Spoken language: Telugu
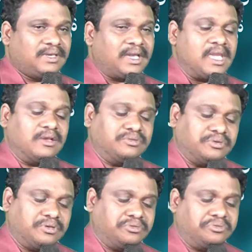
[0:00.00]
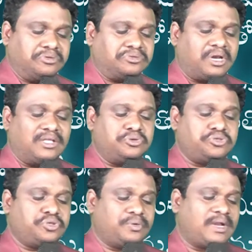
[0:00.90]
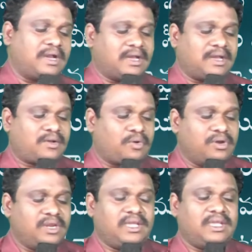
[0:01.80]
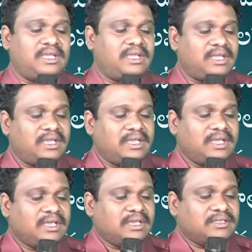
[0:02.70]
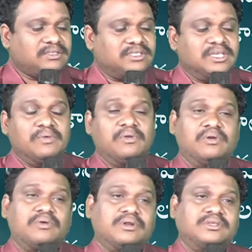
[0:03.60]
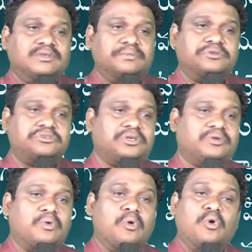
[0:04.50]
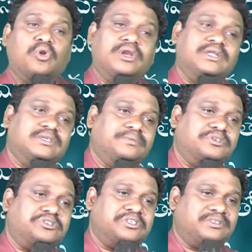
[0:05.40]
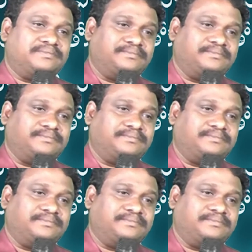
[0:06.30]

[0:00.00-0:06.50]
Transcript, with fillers: ఇక యేసుక్రీస్తుకు సాదృశ్యంగా కొన్ని జీవులను కూడా చేపించాడు కోడిని చూపించాడు